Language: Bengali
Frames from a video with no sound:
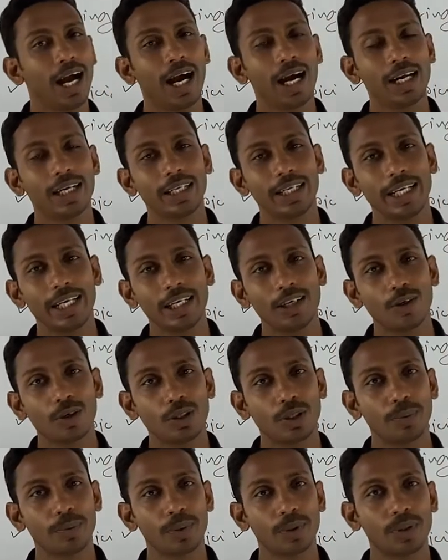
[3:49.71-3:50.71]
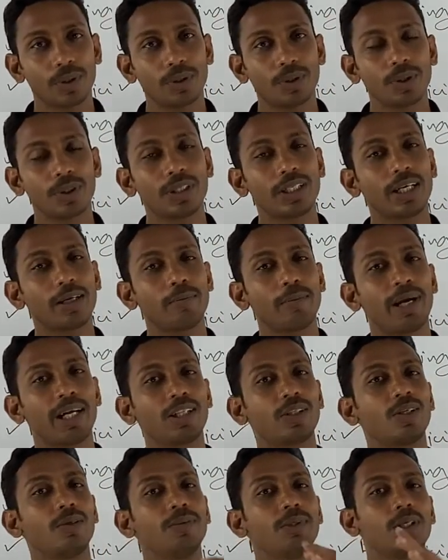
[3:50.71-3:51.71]
আর এই কথোপকথনটার
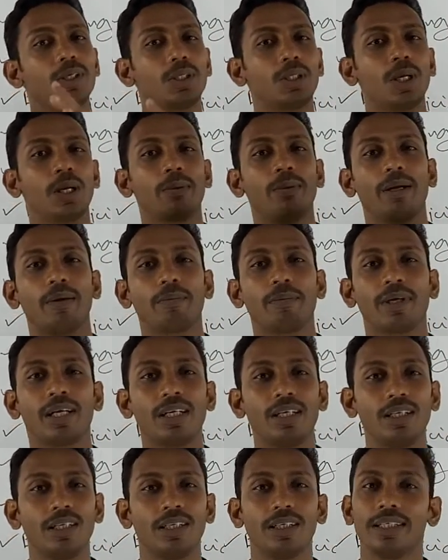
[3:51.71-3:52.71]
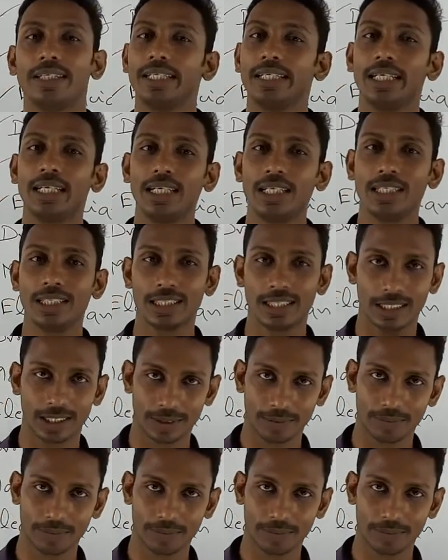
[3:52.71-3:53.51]
মাধ্যমে হতে হবে আপনার ইংলিশ